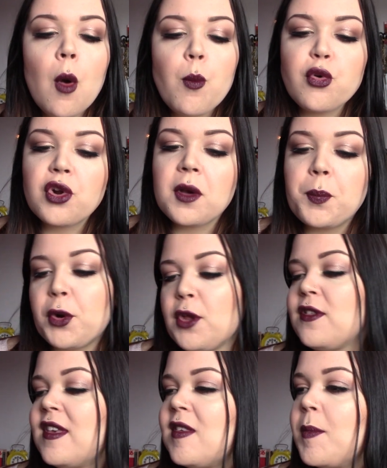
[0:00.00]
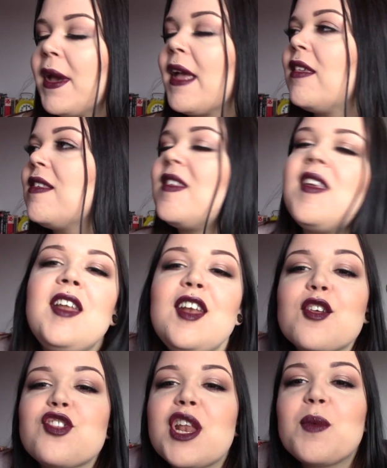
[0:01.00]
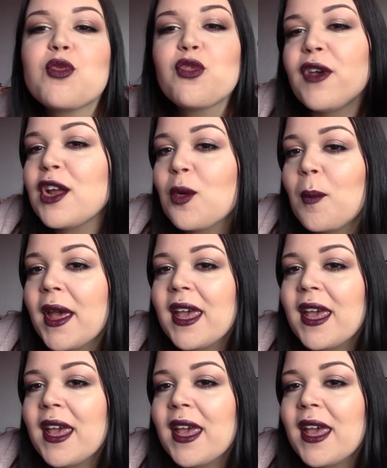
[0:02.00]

porque pronto, é sempre aquela cena e nós queremos ver como é